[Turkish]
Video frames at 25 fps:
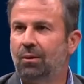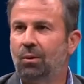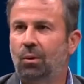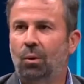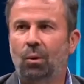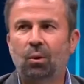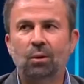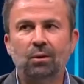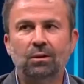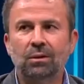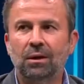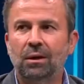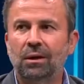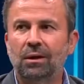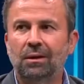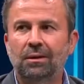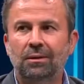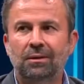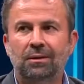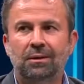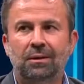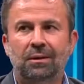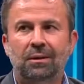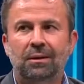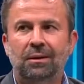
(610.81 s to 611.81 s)
Orada
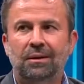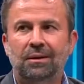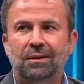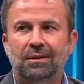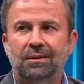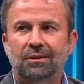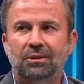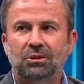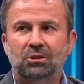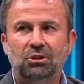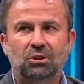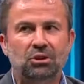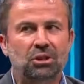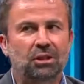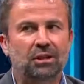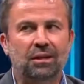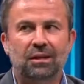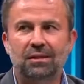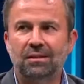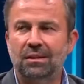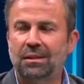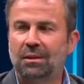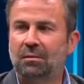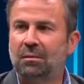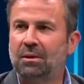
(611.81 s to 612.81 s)

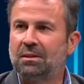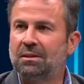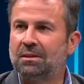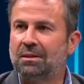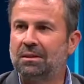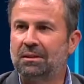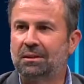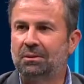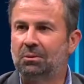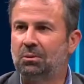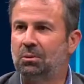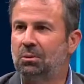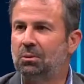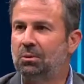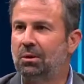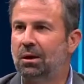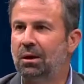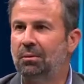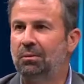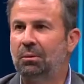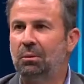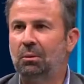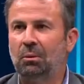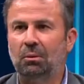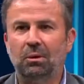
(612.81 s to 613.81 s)
cenaze namazı kılınıyor
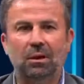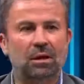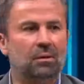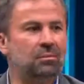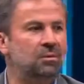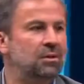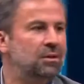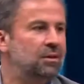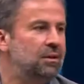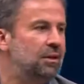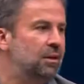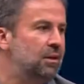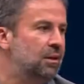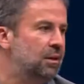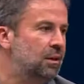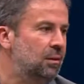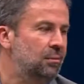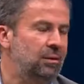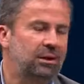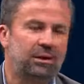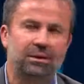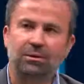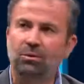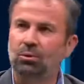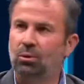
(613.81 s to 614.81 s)
ama onlar bir kenarda
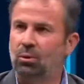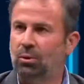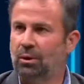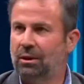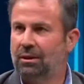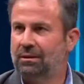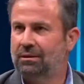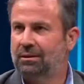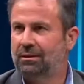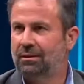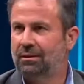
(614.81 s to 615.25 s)
bekliyorlar.